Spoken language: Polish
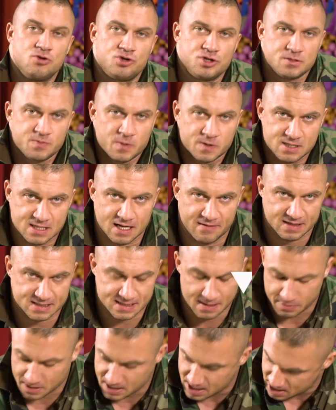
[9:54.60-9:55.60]
już jest podstawa
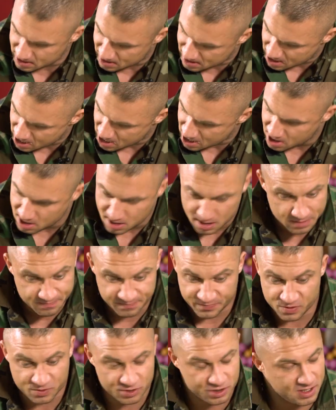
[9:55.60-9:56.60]
zamknięta,
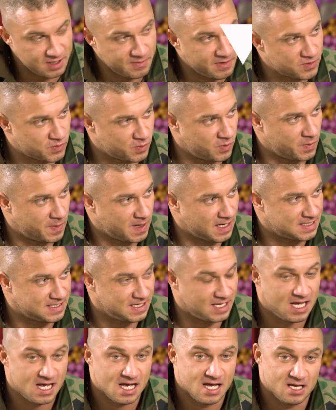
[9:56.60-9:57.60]
już nie ma
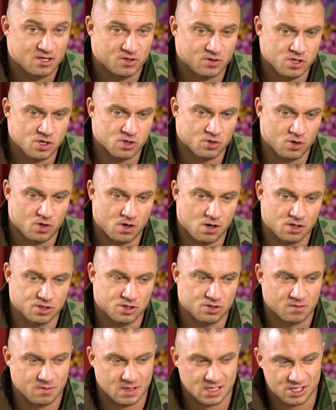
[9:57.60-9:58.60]
współpracy. To nie o to
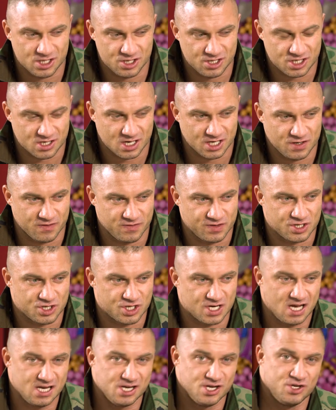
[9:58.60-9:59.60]
chodzi, to raczej trzeba się
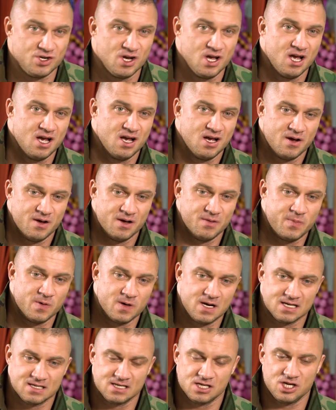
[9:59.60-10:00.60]
strzelić,
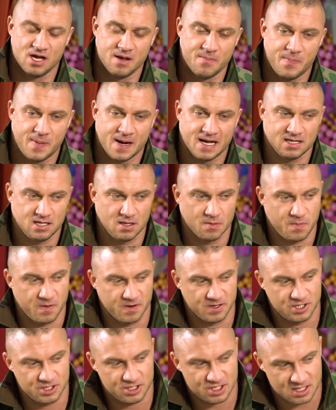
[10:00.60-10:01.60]
pokazać empatię,
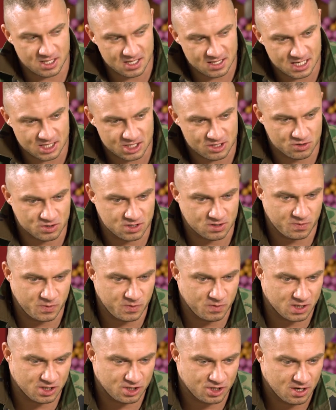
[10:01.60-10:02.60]
powiedzieć, że ty też to
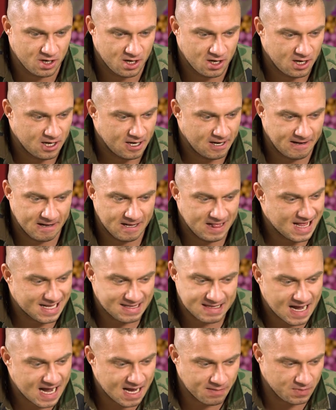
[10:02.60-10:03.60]
zrobiłeś e,
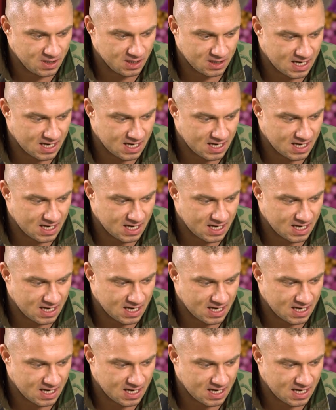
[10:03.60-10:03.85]
latami,